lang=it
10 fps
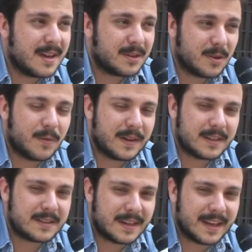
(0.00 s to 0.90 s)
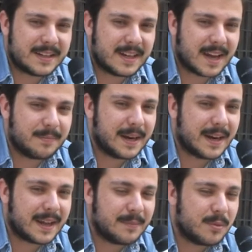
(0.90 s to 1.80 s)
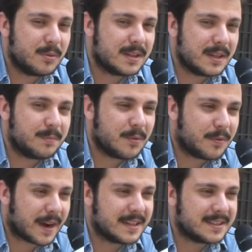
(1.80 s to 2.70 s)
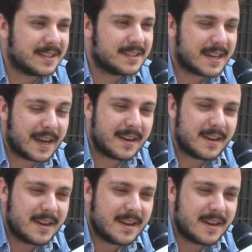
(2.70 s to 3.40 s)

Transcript: dove si riesce a capire i punti più fragili di sé,